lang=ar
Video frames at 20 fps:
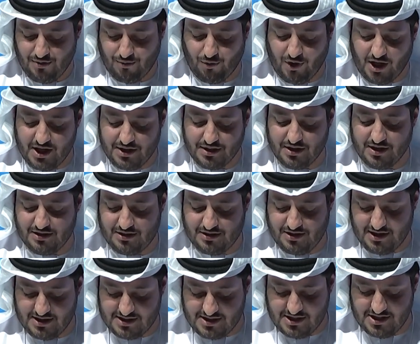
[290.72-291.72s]
وأيضا
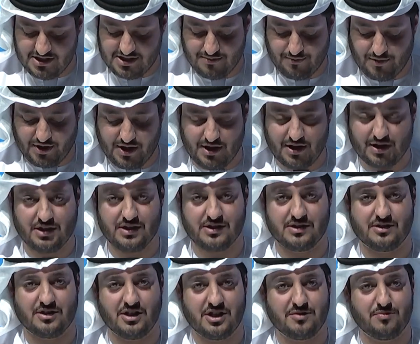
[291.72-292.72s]
تأسيس
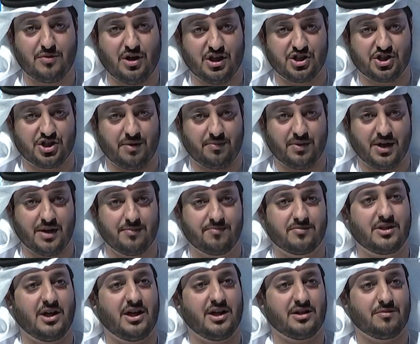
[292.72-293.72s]
مراكز تجمع
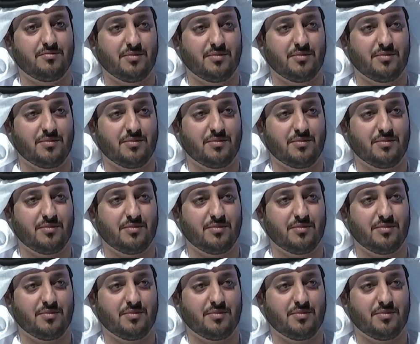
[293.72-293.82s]
الشباب تحت